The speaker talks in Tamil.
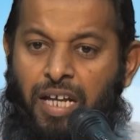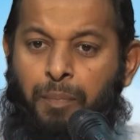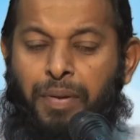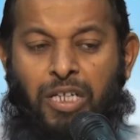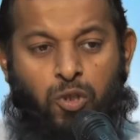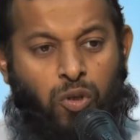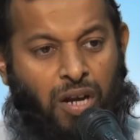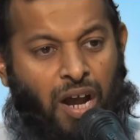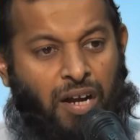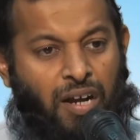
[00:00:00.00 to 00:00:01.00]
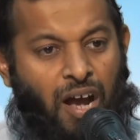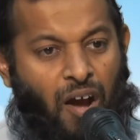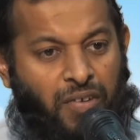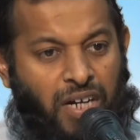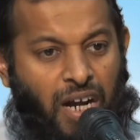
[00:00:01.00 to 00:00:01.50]
எப்படி சொல்கிறான்
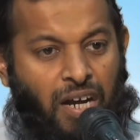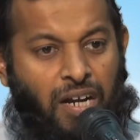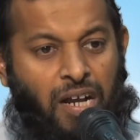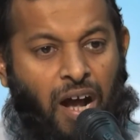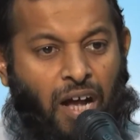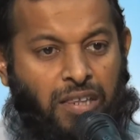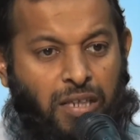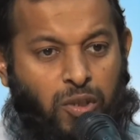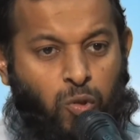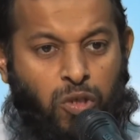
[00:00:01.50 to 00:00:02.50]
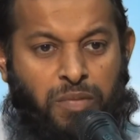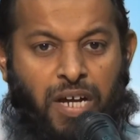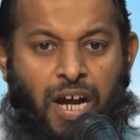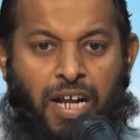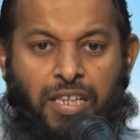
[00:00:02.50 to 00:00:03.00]
அவர்கள் அந்த
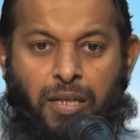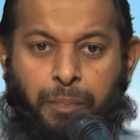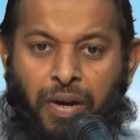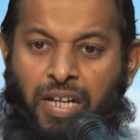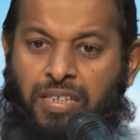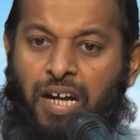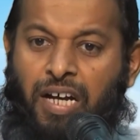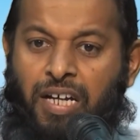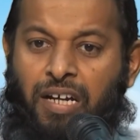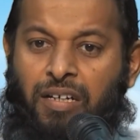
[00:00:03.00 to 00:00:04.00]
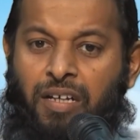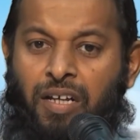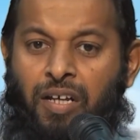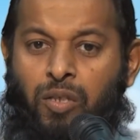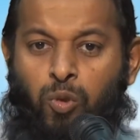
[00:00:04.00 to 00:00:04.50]
தூய்மையான அந்த பள்ளத்தாக்கில்
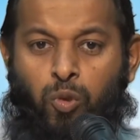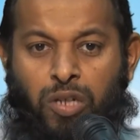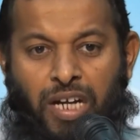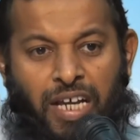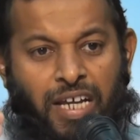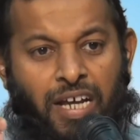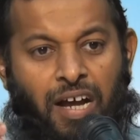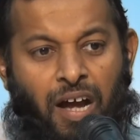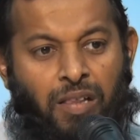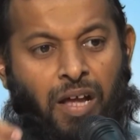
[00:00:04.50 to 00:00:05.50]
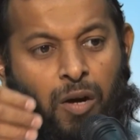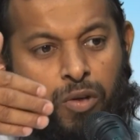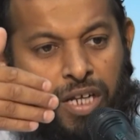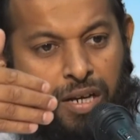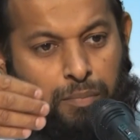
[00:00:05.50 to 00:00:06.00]
தூரிலே
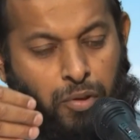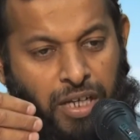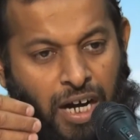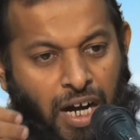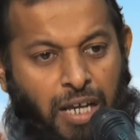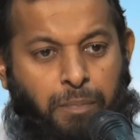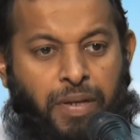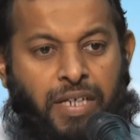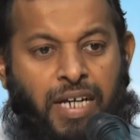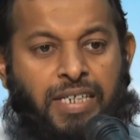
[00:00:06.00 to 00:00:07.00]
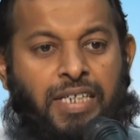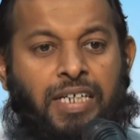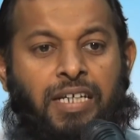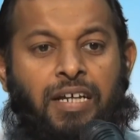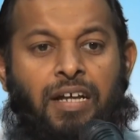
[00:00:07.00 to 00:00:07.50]
அல்லாஹுடைய ரப்புடைய அழைப்பை ஏற்று
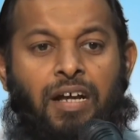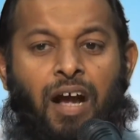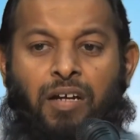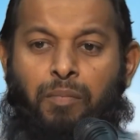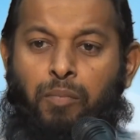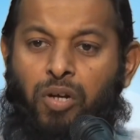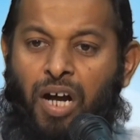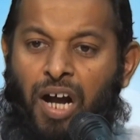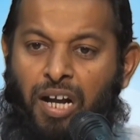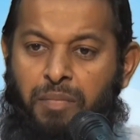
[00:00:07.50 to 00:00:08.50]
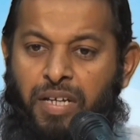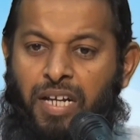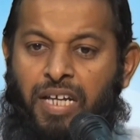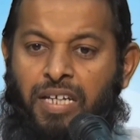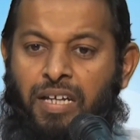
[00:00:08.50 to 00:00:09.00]
ரப்புல்
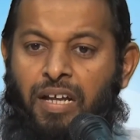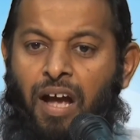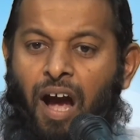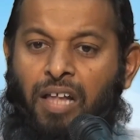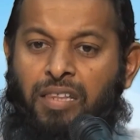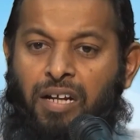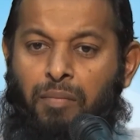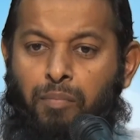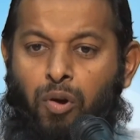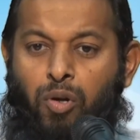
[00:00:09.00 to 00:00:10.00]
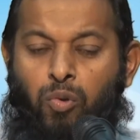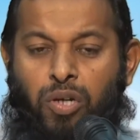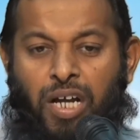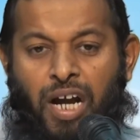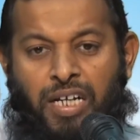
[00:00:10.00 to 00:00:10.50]
ஆலமீனை அந்த ரப்போடு
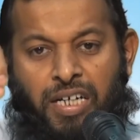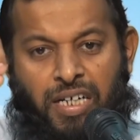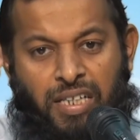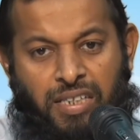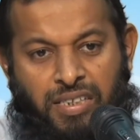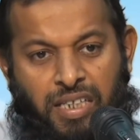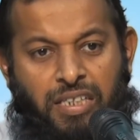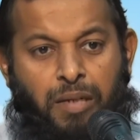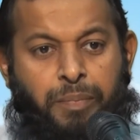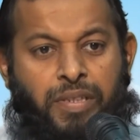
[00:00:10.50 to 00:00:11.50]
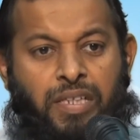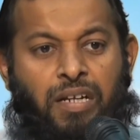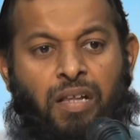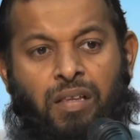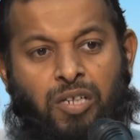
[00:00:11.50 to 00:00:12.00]
உரையாடுகின்ற அந்த சந்தர்ப்பத்தில்
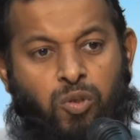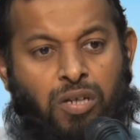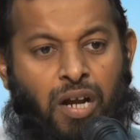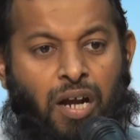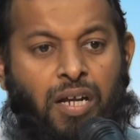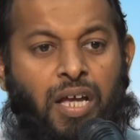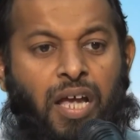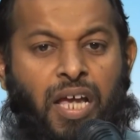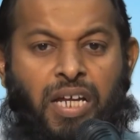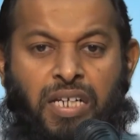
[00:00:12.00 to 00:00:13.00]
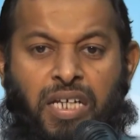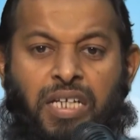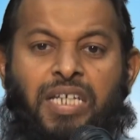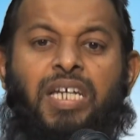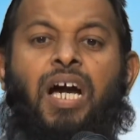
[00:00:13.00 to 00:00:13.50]
அல்லாஹ் சொல்கிறான்
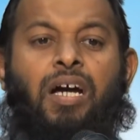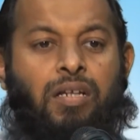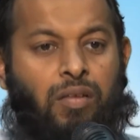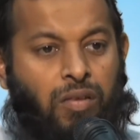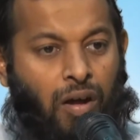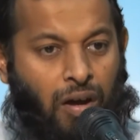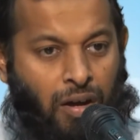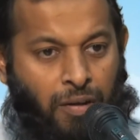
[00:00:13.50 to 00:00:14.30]
இன்னனி அனல்லா